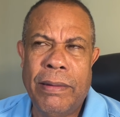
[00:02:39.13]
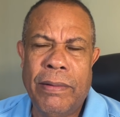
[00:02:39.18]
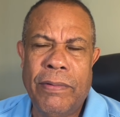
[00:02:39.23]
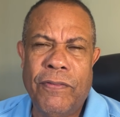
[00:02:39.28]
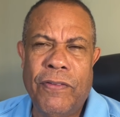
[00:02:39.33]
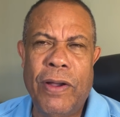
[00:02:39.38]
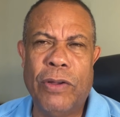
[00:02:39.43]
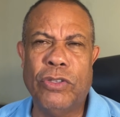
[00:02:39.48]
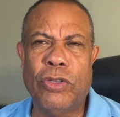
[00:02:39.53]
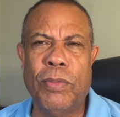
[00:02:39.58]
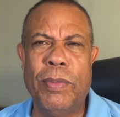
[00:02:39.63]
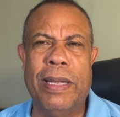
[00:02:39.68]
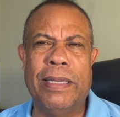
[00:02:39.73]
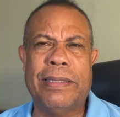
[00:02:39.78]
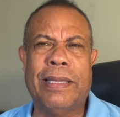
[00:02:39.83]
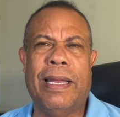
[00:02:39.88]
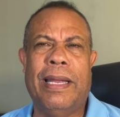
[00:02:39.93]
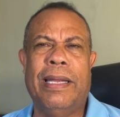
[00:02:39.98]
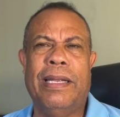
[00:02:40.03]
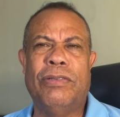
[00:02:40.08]
Fausto
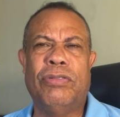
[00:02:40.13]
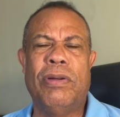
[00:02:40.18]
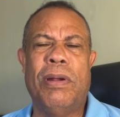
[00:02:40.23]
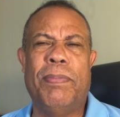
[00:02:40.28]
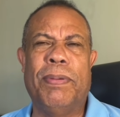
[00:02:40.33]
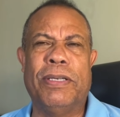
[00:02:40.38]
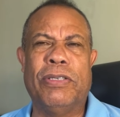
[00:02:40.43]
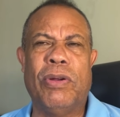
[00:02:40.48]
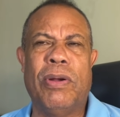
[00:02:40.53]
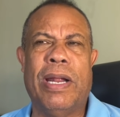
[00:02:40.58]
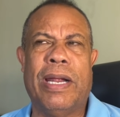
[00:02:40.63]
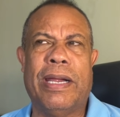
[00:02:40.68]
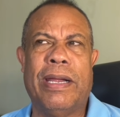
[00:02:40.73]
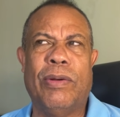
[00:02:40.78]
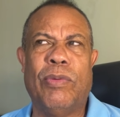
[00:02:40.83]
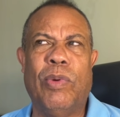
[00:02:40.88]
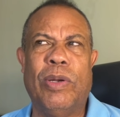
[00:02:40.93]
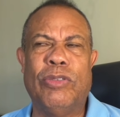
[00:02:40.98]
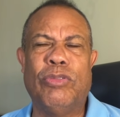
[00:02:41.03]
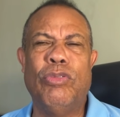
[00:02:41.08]
Mata es una persona que
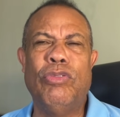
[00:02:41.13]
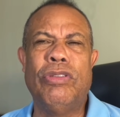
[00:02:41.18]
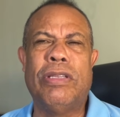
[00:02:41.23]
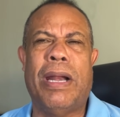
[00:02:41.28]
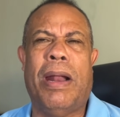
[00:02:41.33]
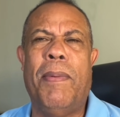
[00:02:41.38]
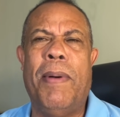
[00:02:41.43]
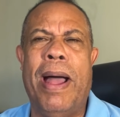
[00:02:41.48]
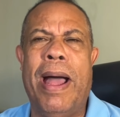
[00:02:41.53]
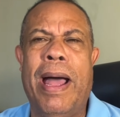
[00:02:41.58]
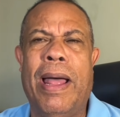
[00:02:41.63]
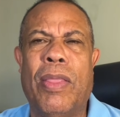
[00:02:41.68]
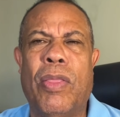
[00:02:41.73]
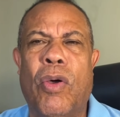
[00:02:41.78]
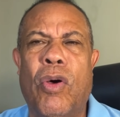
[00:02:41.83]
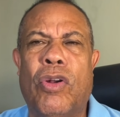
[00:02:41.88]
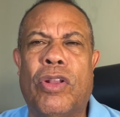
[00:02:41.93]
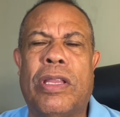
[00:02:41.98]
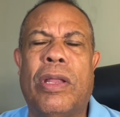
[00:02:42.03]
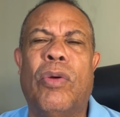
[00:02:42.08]
no es un
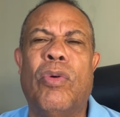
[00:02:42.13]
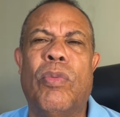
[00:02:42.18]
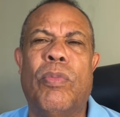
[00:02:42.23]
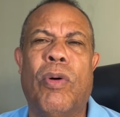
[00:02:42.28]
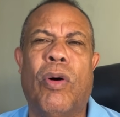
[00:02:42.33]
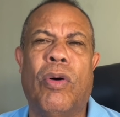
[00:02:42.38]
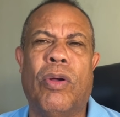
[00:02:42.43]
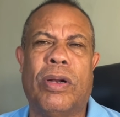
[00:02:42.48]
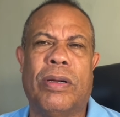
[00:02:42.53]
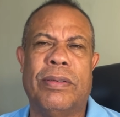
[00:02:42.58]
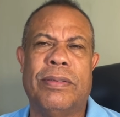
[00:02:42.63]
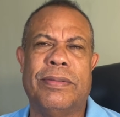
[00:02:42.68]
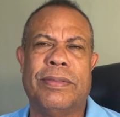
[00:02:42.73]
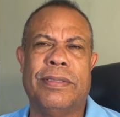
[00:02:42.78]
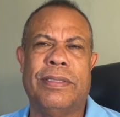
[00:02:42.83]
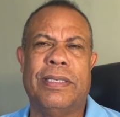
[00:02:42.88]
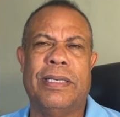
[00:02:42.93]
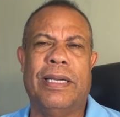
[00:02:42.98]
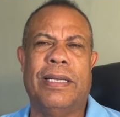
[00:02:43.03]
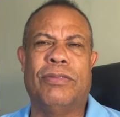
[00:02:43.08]
trabajador del humor,
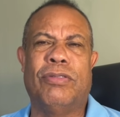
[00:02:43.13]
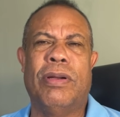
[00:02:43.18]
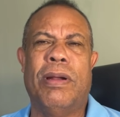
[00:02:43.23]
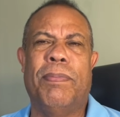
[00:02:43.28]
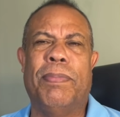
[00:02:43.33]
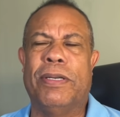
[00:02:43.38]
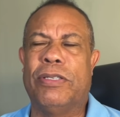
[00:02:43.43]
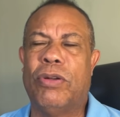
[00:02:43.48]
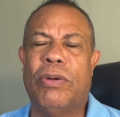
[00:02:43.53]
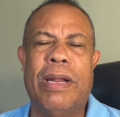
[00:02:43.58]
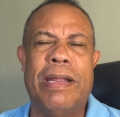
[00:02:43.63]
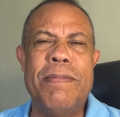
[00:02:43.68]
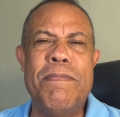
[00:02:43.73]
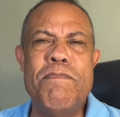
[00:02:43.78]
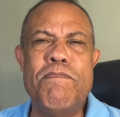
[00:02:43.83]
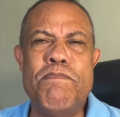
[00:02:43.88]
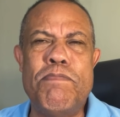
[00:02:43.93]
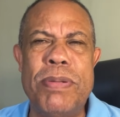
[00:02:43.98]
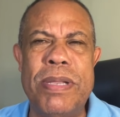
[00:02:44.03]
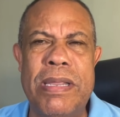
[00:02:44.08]
es una persona
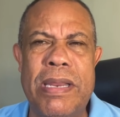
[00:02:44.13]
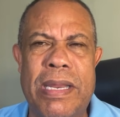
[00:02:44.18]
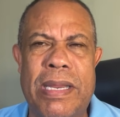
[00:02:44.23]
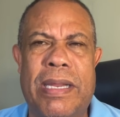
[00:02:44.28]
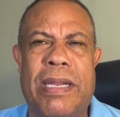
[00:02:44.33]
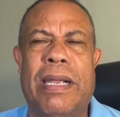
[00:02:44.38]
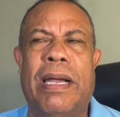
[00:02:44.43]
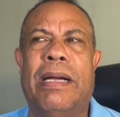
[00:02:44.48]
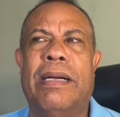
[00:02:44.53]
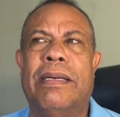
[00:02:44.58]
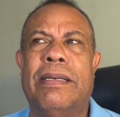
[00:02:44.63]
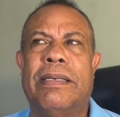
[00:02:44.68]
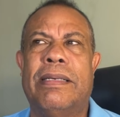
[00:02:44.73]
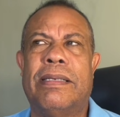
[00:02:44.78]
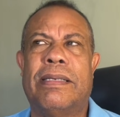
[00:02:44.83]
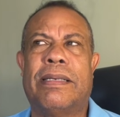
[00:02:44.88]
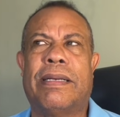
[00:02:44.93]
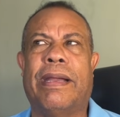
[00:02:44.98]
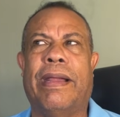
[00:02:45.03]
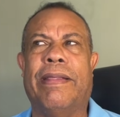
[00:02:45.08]
empírica,
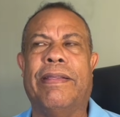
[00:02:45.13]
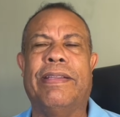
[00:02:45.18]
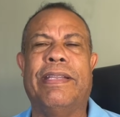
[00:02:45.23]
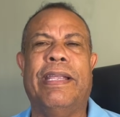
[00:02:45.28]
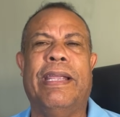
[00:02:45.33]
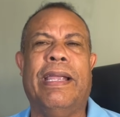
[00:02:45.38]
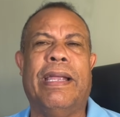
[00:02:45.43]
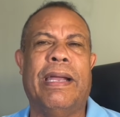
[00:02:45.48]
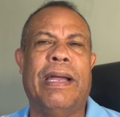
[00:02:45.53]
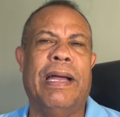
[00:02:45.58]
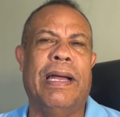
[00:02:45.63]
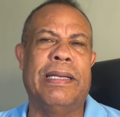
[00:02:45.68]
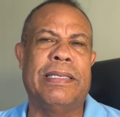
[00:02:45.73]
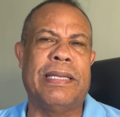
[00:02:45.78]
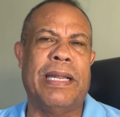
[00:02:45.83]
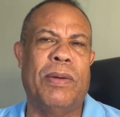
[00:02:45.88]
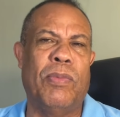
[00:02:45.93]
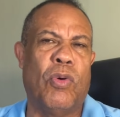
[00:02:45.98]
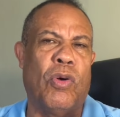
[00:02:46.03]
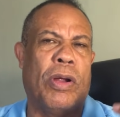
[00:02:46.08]
que llega a
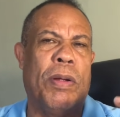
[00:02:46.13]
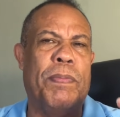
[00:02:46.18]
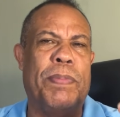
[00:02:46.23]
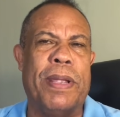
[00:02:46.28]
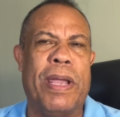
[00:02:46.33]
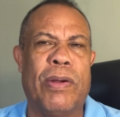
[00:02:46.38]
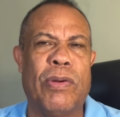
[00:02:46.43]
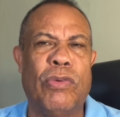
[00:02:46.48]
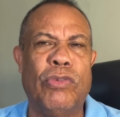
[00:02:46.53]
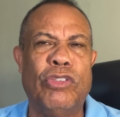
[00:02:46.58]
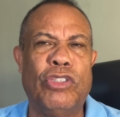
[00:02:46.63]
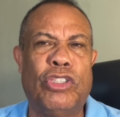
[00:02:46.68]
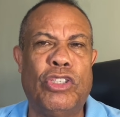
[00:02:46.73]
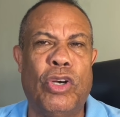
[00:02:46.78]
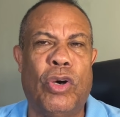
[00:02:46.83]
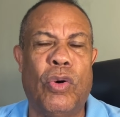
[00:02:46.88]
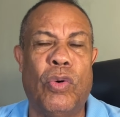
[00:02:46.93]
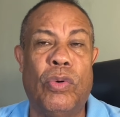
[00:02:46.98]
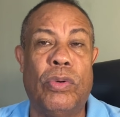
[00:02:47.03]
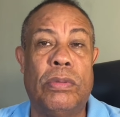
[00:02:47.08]
hacer boquepiano un
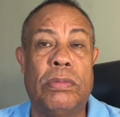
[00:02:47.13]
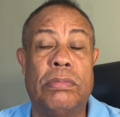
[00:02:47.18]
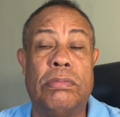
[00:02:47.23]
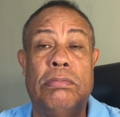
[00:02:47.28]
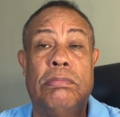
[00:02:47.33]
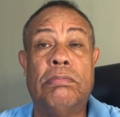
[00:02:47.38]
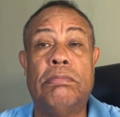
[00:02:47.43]
show